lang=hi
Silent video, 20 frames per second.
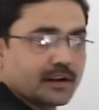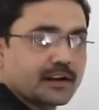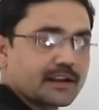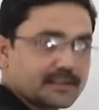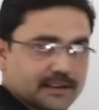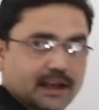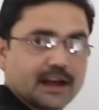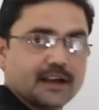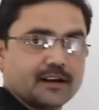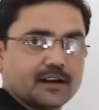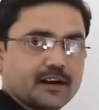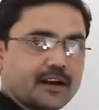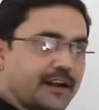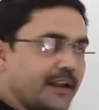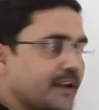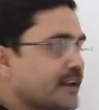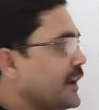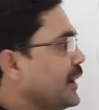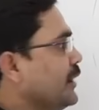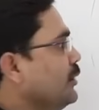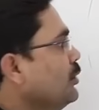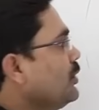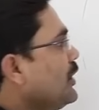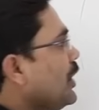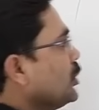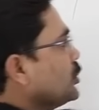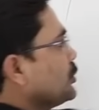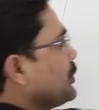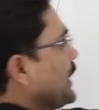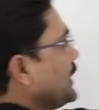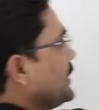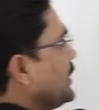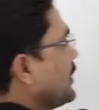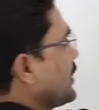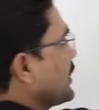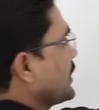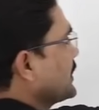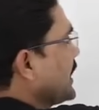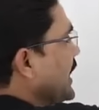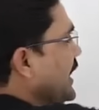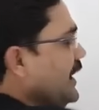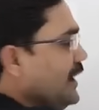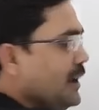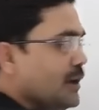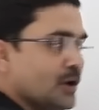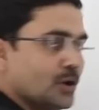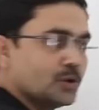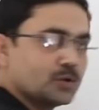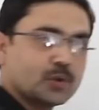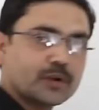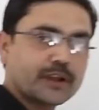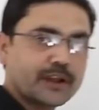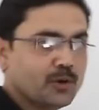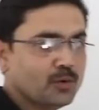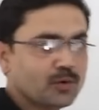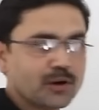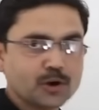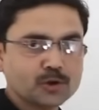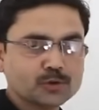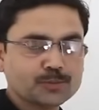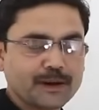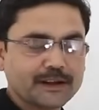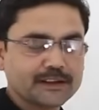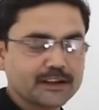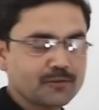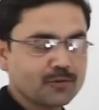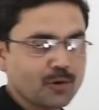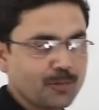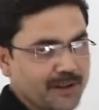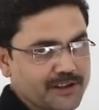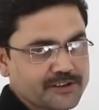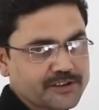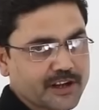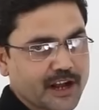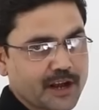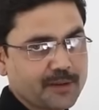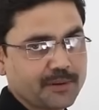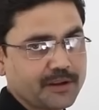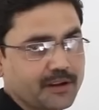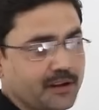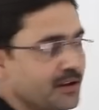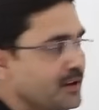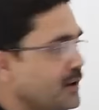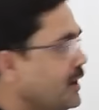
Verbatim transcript: किसान अगर एक गेहूं का उत्पादन करता है तो गेहूं का उत्पादन वो बेचेगा भी